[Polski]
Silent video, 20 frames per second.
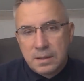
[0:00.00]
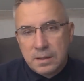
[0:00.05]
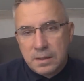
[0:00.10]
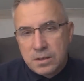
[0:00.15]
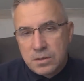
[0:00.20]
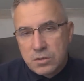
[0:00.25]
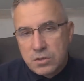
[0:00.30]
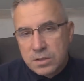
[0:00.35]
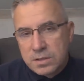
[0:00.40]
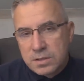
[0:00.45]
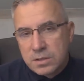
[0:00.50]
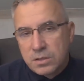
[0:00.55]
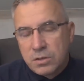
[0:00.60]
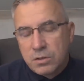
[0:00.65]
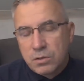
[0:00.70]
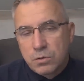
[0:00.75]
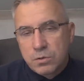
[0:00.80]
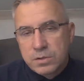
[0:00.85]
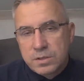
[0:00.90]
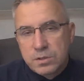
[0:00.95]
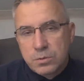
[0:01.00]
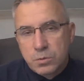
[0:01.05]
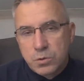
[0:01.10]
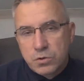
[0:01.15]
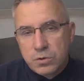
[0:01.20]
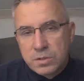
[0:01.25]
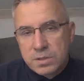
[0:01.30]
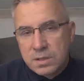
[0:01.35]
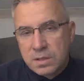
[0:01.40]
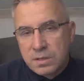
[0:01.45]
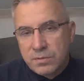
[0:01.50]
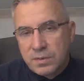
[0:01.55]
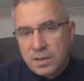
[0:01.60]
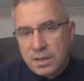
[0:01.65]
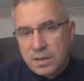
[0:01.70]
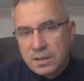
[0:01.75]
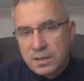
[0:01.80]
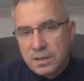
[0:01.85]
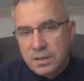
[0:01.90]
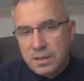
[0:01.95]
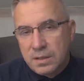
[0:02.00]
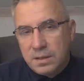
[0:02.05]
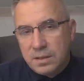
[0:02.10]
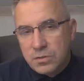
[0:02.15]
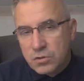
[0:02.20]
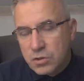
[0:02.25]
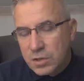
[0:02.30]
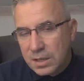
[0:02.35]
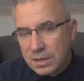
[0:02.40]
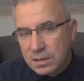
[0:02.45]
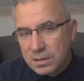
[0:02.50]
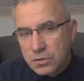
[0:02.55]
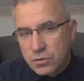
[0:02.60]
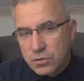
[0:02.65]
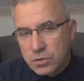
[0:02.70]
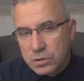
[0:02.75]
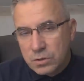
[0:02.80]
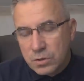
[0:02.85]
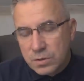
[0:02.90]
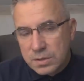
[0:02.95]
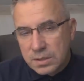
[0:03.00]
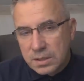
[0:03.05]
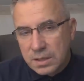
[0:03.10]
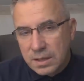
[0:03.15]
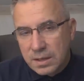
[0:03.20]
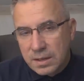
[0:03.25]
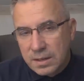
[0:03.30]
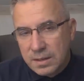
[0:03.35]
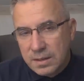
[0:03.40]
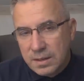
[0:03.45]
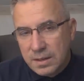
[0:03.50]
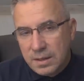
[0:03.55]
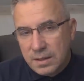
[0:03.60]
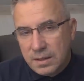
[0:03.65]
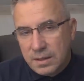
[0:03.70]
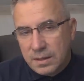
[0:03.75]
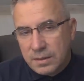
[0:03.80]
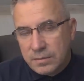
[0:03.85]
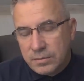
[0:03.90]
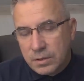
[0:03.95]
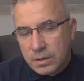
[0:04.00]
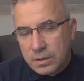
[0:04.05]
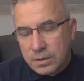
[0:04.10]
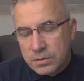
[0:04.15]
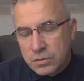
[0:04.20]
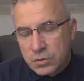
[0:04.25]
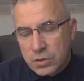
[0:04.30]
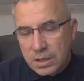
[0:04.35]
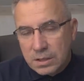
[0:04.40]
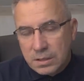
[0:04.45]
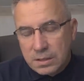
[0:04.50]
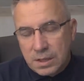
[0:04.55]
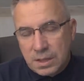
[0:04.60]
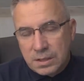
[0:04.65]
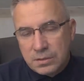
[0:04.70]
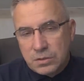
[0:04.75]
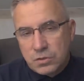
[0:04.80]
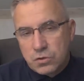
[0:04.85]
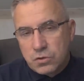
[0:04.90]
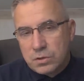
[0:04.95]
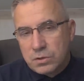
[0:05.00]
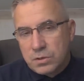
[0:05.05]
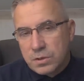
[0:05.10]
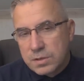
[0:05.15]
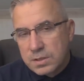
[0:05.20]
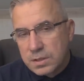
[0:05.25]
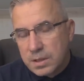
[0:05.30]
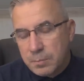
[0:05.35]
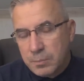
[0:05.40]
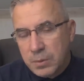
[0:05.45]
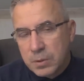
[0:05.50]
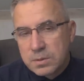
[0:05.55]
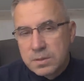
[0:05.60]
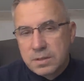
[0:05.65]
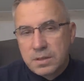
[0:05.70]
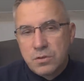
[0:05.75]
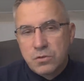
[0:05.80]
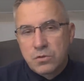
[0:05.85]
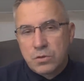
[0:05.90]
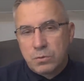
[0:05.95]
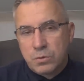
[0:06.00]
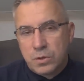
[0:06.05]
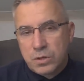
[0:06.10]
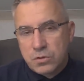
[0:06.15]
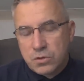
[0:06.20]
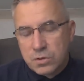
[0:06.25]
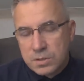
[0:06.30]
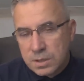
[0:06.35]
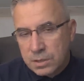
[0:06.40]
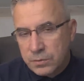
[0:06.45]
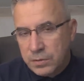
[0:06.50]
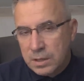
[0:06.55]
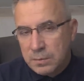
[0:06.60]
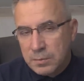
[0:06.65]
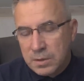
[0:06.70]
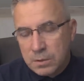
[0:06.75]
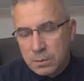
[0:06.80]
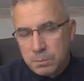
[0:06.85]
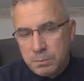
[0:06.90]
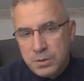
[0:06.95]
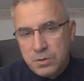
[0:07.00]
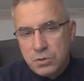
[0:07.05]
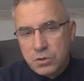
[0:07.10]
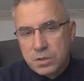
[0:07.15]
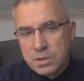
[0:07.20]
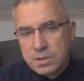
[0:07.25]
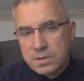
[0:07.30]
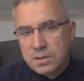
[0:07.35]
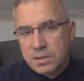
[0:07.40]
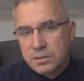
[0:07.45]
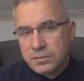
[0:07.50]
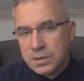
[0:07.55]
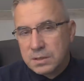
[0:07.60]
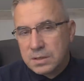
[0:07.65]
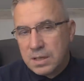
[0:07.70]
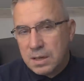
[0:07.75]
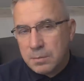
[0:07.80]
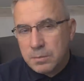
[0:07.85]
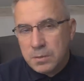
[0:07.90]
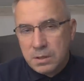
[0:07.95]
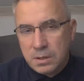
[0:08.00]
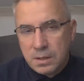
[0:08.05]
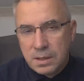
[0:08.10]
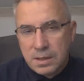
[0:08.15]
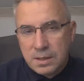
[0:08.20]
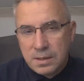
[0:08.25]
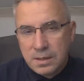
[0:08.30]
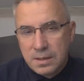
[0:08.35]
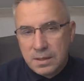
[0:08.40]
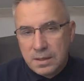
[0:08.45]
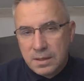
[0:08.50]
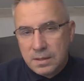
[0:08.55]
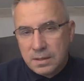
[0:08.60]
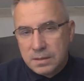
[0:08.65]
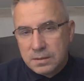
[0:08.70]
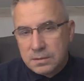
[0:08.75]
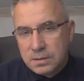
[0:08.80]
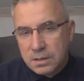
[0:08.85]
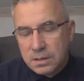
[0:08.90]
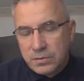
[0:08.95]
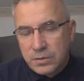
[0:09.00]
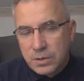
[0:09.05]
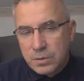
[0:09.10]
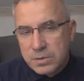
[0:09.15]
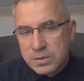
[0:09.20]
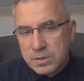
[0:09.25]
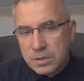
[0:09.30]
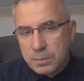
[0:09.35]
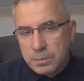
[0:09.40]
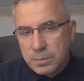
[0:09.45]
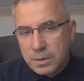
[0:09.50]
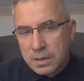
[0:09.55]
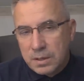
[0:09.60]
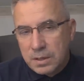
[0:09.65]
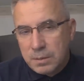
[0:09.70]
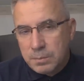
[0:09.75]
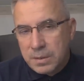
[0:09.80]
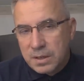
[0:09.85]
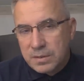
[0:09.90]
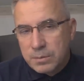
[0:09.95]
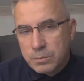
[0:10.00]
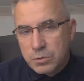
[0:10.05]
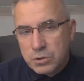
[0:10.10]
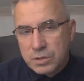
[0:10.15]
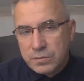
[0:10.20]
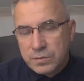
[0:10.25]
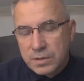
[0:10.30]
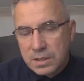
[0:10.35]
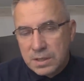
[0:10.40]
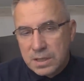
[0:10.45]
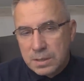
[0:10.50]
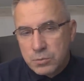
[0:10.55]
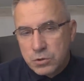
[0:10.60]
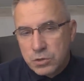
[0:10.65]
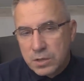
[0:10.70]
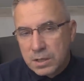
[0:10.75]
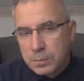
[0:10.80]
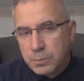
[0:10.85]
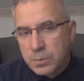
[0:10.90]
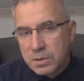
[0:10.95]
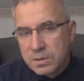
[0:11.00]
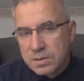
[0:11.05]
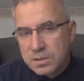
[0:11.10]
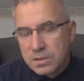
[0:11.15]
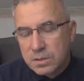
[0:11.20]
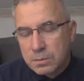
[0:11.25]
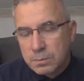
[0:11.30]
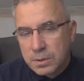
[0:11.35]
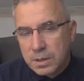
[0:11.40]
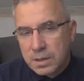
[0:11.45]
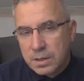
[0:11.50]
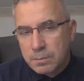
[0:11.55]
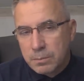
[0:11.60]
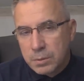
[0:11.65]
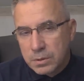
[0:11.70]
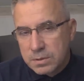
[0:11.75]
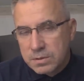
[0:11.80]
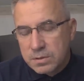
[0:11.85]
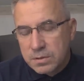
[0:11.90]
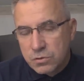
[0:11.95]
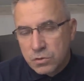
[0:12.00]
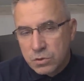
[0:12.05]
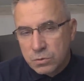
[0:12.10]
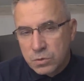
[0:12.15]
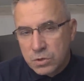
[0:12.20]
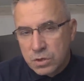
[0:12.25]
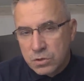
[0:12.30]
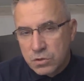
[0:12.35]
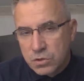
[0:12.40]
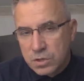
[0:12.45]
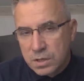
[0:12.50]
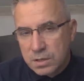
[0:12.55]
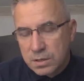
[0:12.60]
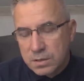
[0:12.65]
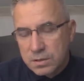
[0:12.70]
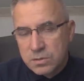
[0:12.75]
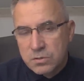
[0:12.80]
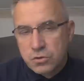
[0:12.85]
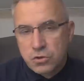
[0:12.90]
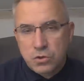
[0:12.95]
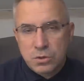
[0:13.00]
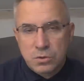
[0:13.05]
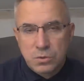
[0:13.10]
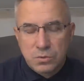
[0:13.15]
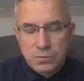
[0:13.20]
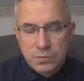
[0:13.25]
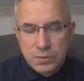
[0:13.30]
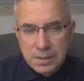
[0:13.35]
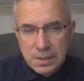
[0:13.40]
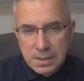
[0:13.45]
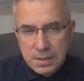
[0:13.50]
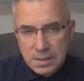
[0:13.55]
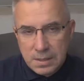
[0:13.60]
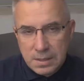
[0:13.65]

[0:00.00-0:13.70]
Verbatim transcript: i gdzie co i Rus słyszy z niewagi żarty żydowskie, żarty antyżydowskie polskich żołnierzy. Za chwilę mają bić się z Sowietami, a drwią sobie i bawią się w najlepsze, kpiąc sobie polscy żołnierze z Żydów.